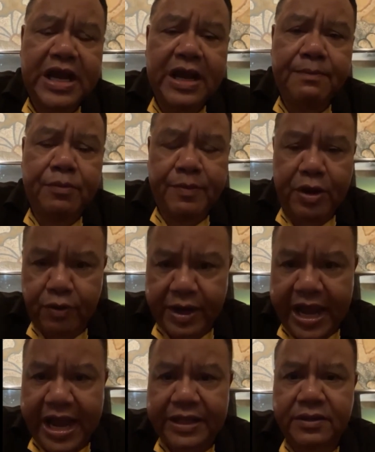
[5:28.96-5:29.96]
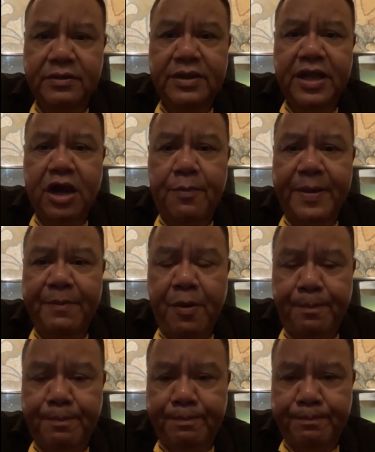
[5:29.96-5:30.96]
นะผมได้โอกาสที่เข้าไป
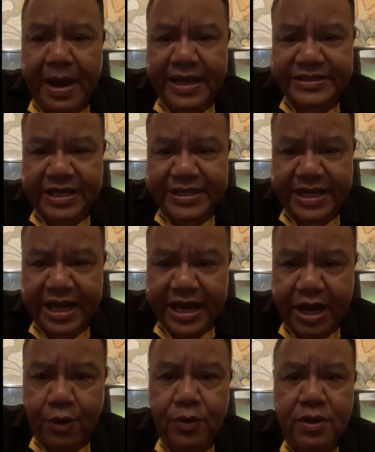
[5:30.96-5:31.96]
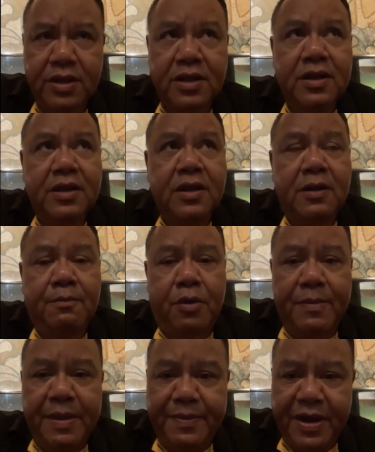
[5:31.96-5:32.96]
พบปากสังสรรค์กับเขา
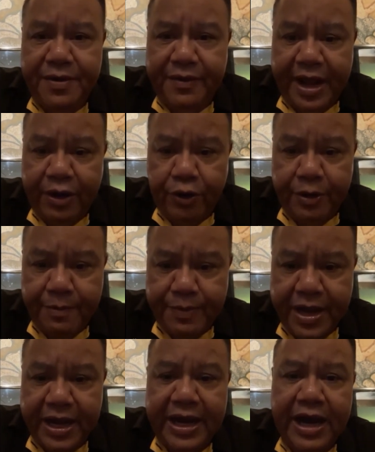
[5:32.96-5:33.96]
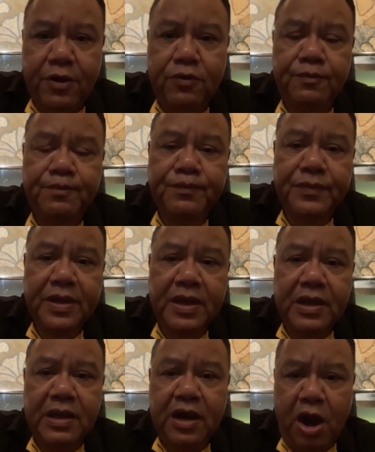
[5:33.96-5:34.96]
ผมมีเพื่อนหลายคนที่เป็นเพื่อนกับเขา
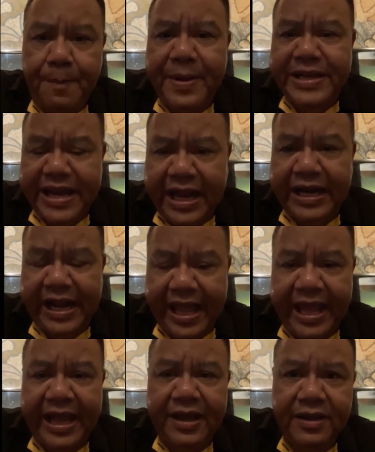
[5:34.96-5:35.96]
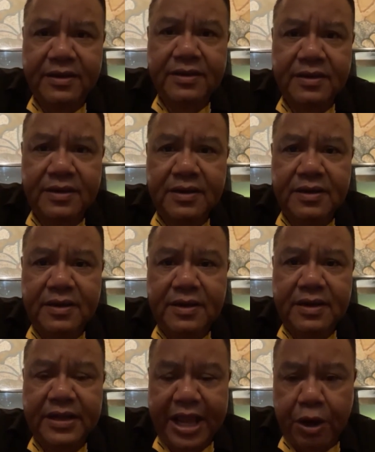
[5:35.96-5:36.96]
เขาเป็นนักเลง
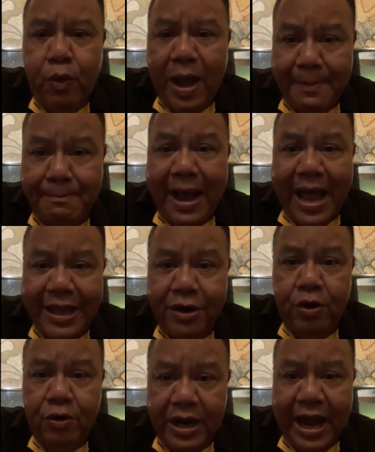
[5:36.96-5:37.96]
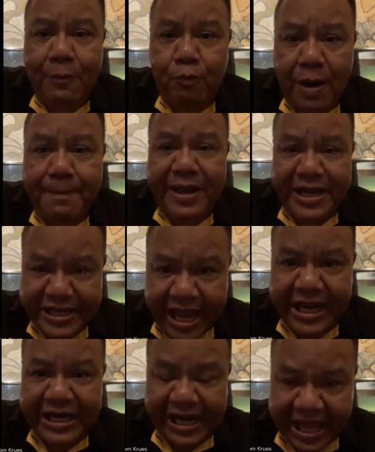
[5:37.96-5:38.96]
ในความหมายของคำว่าเป็น
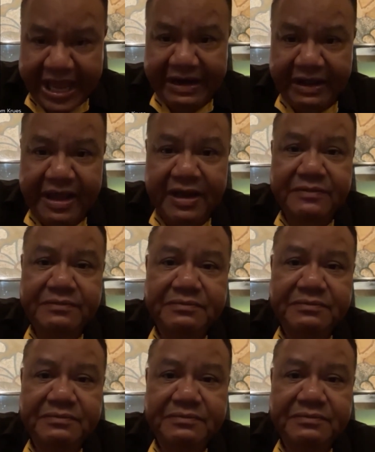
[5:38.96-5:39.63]
นักเลงเลย